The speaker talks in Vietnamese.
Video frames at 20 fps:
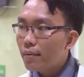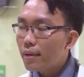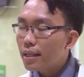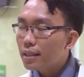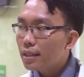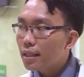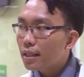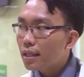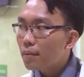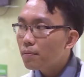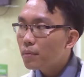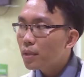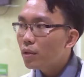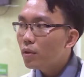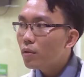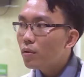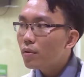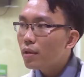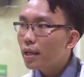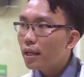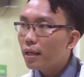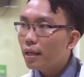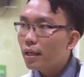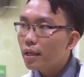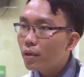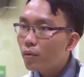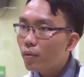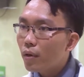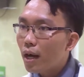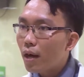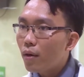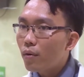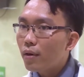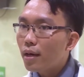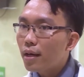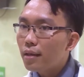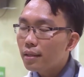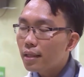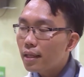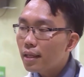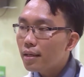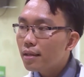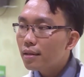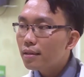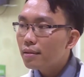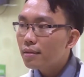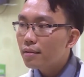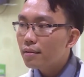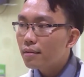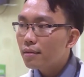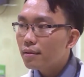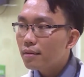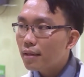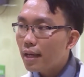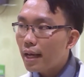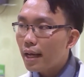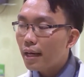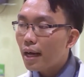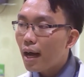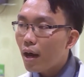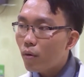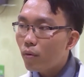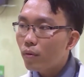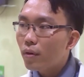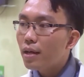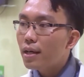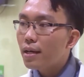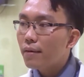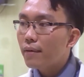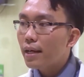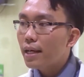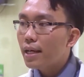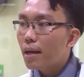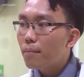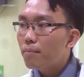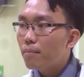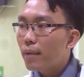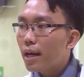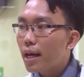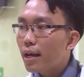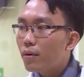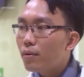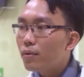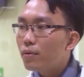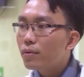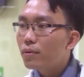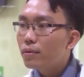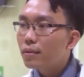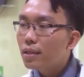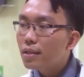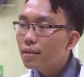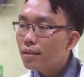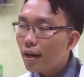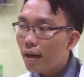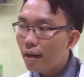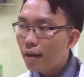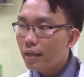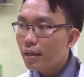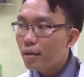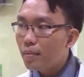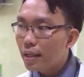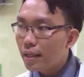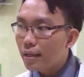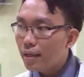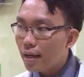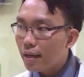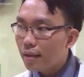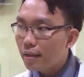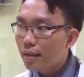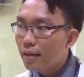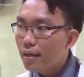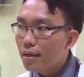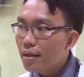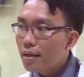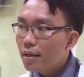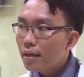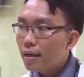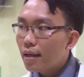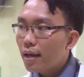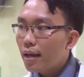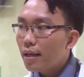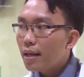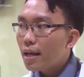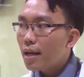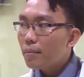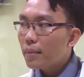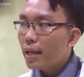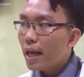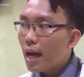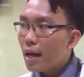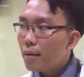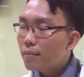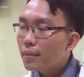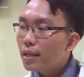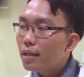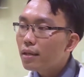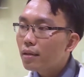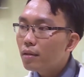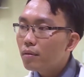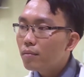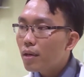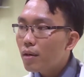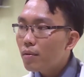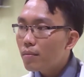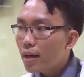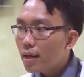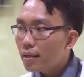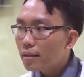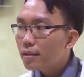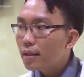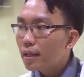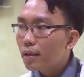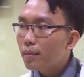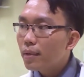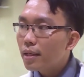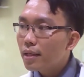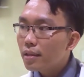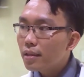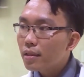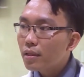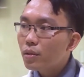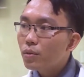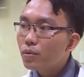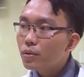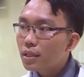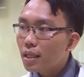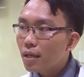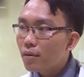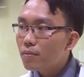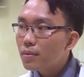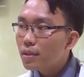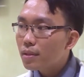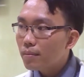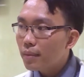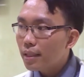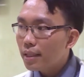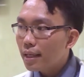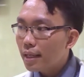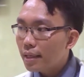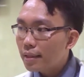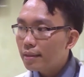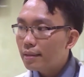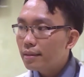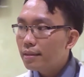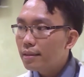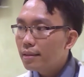là bác sĩ cấp cứu thì cái yêu cầu cần thiết ừ, hàng đầu đó là phải cầm máu tức thời cho bệnh nhân để làm giảm cái lượng máu mất thì mới cứu sống được bệnh nhân.